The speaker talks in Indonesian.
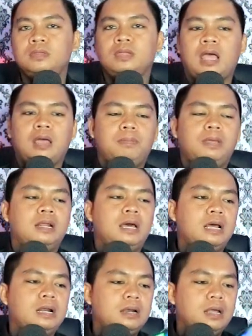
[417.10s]
Nah,
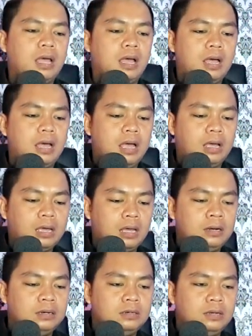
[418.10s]
Bilar ya
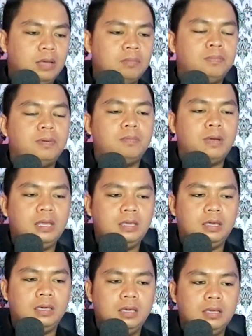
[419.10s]
akan ya
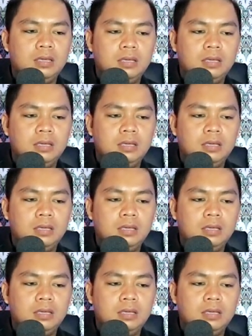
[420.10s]
memperbaiki